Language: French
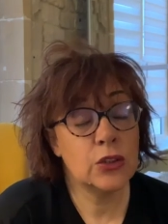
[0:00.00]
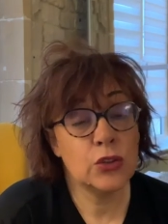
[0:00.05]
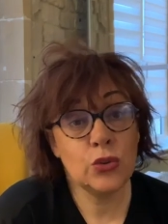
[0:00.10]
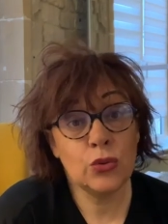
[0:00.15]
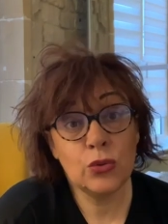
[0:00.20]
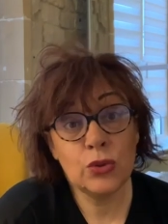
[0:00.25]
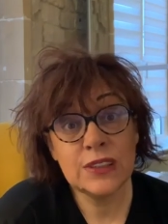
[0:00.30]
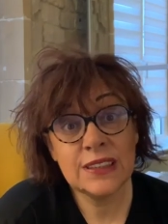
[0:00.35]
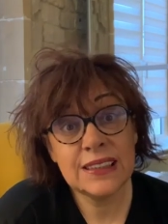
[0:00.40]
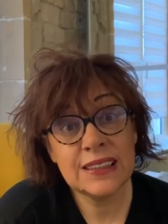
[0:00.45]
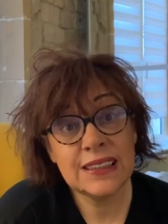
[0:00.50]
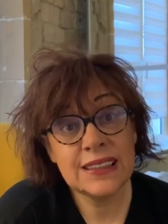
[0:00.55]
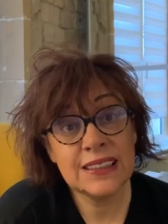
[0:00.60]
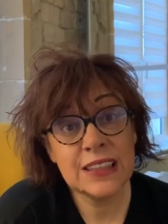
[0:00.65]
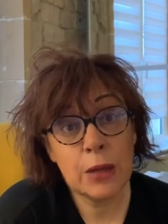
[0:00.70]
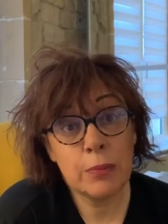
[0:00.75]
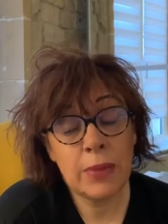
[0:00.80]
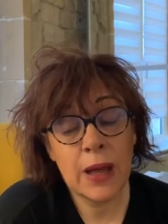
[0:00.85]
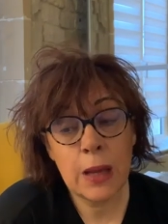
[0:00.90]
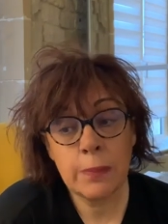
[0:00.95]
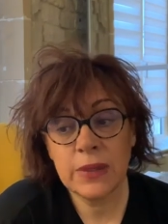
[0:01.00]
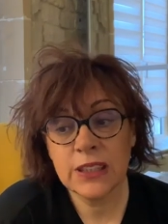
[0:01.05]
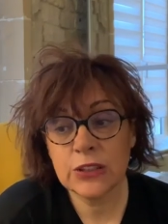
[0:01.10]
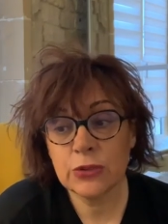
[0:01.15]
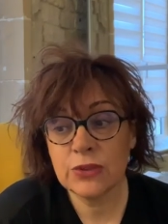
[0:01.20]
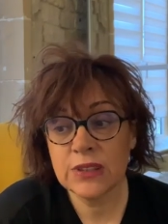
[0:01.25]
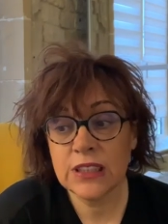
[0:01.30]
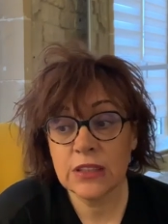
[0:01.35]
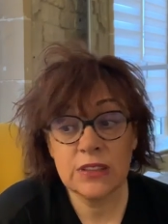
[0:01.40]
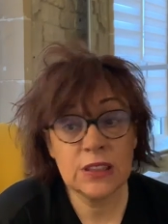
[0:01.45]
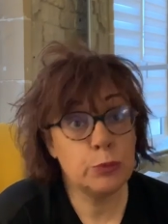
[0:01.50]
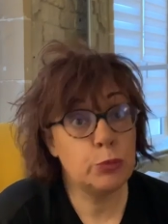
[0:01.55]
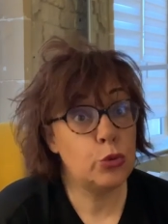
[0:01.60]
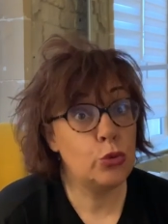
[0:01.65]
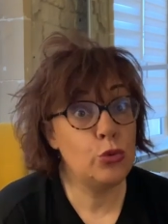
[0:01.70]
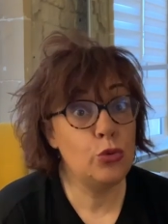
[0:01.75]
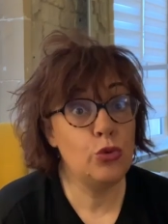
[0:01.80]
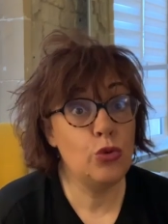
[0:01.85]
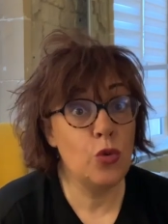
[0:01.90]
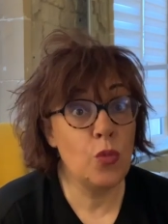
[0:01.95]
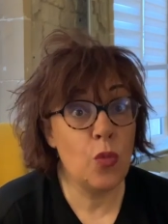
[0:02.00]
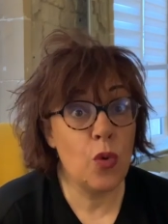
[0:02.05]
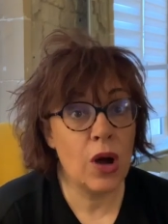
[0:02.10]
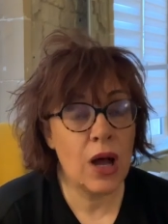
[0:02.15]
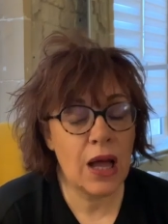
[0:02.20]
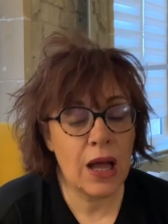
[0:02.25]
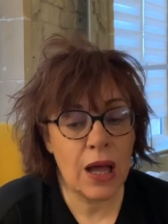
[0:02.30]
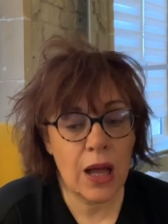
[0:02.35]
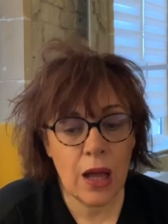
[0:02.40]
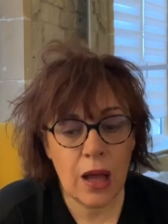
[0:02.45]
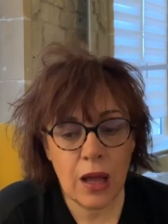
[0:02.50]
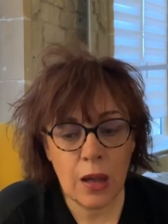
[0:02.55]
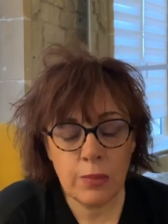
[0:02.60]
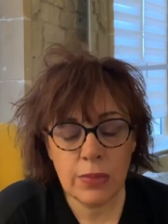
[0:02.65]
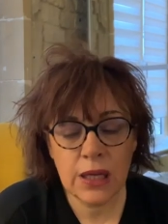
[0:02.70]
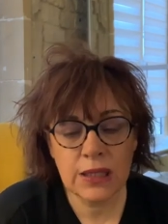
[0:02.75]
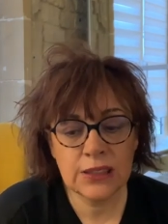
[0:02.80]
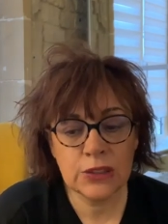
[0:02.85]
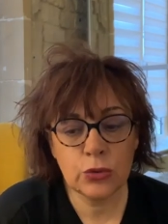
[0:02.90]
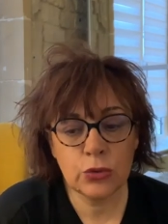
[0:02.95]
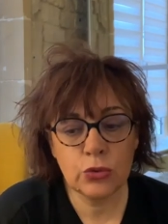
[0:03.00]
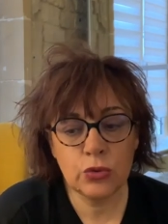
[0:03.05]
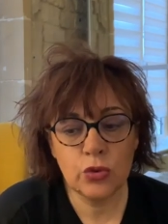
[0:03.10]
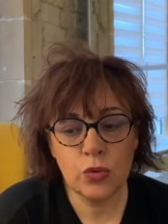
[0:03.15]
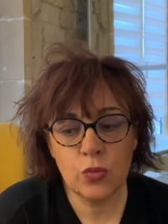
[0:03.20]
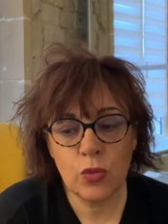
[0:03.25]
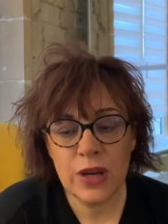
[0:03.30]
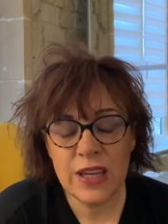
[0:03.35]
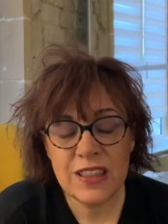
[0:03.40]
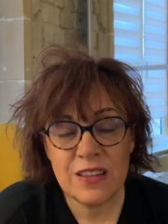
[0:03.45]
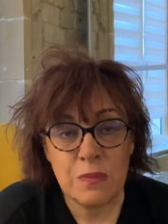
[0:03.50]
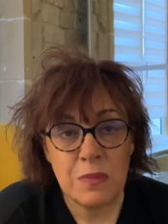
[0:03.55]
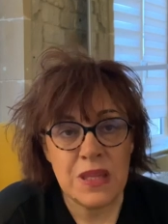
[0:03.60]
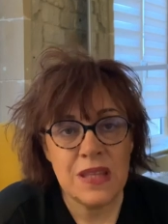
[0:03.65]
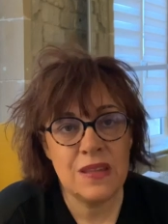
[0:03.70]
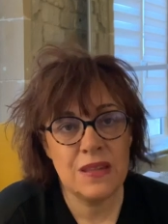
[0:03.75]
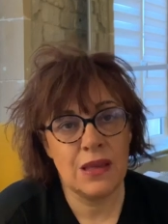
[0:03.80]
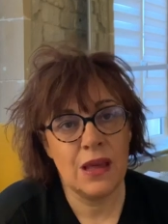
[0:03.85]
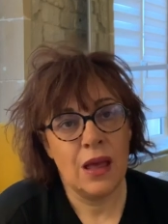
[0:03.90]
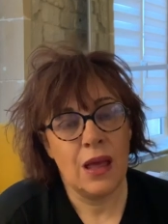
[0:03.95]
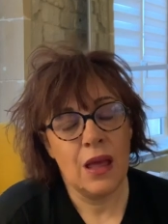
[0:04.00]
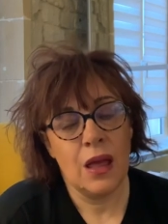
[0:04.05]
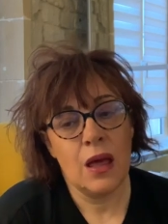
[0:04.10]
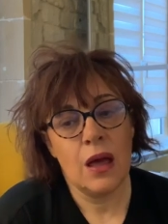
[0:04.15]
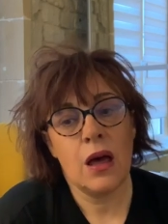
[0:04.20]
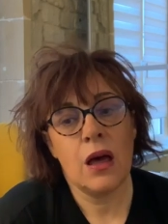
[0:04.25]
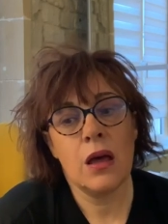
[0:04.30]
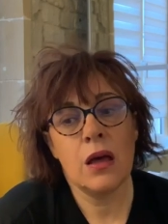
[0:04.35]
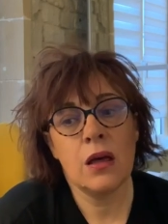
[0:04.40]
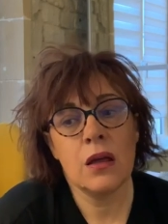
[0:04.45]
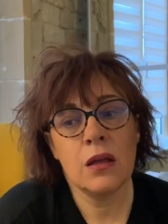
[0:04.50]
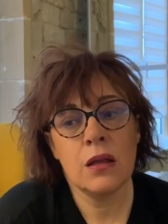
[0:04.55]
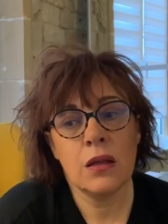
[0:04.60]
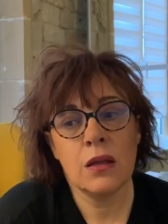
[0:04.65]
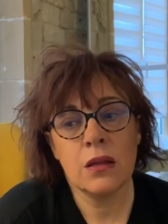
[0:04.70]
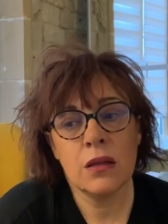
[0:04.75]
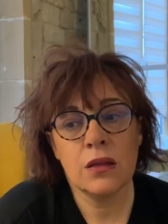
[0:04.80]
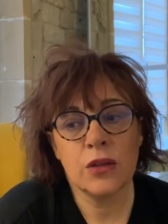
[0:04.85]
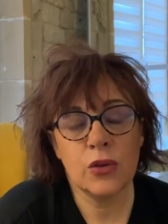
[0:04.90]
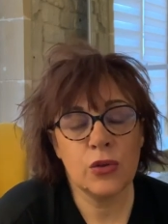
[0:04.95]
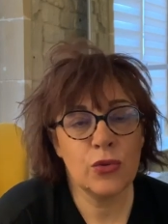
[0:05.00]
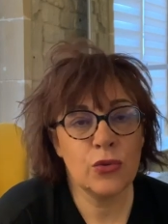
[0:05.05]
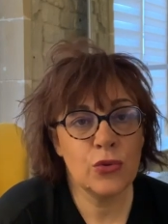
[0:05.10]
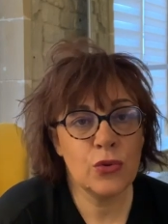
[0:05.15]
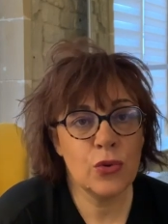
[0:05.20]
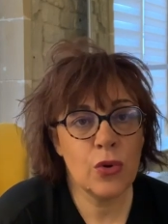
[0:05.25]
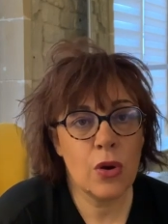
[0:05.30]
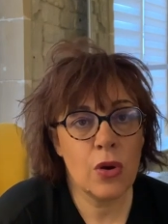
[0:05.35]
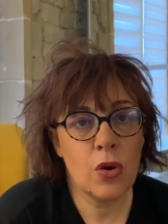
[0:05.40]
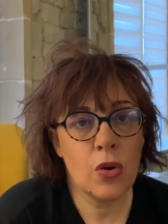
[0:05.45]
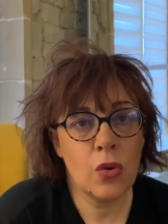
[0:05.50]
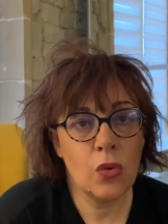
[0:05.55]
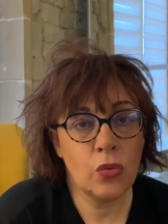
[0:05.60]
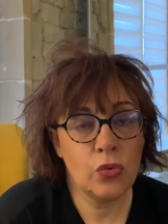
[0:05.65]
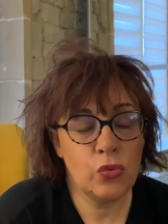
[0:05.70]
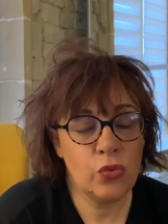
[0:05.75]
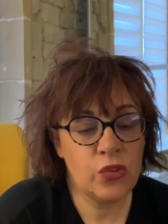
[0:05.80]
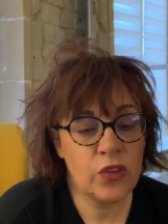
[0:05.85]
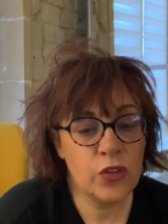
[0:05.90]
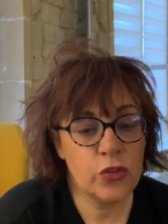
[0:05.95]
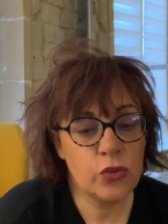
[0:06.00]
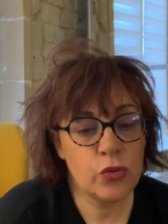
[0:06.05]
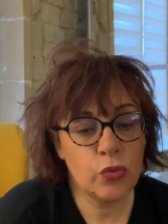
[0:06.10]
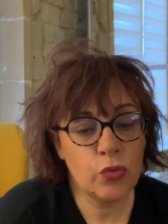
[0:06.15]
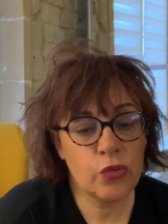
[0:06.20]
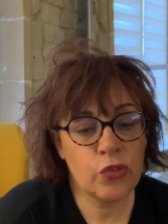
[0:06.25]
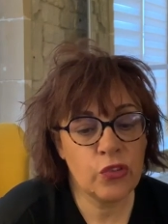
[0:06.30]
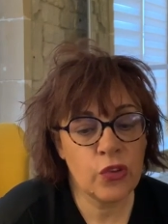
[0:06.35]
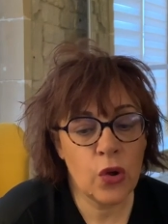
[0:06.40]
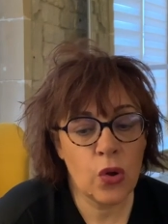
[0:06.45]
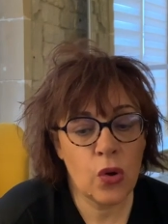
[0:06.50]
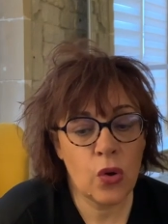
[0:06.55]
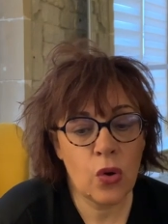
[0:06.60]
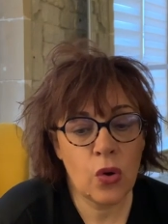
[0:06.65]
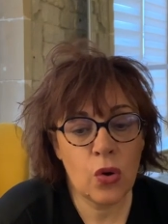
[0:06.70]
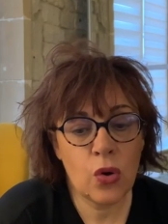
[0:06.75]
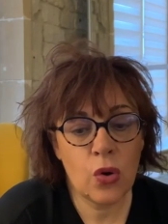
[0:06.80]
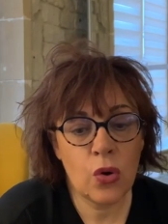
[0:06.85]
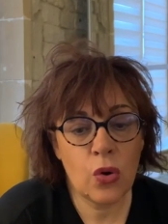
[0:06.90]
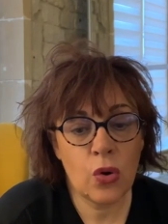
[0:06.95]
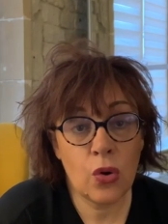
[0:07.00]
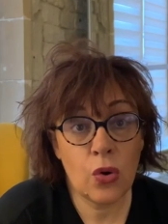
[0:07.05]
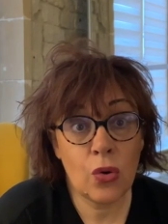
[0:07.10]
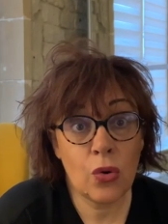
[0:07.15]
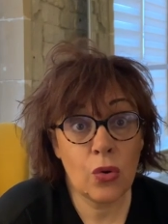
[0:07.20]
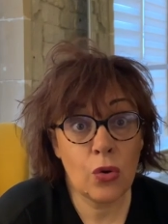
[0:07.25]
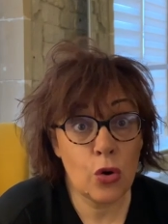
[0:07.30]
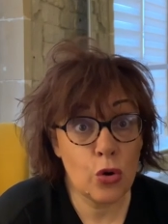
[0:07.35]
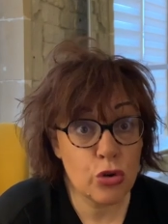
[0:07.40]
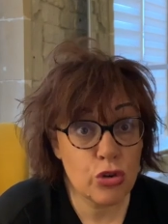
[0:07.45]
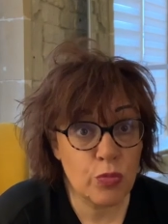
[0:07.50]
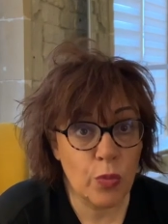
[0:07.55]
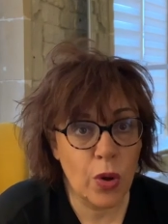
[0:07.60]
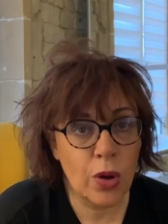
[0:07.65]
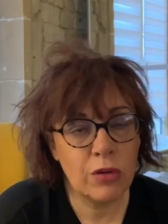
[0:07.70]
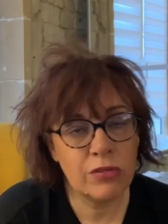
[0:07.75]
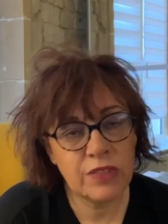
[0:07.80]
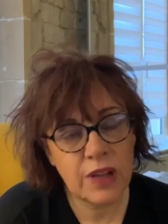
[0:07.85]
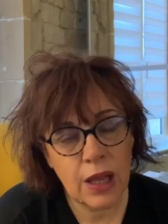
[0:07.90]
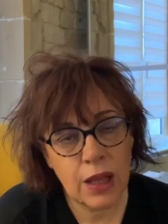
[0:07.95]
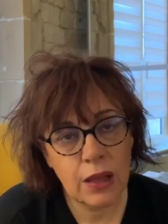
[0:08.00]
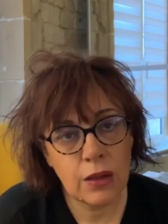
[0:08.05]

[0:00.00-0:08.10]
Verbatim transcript: donc c'était sympa parce que ça faisait plus de deux mois, presque deux mois et demi, que on nous étions sans logement, enfin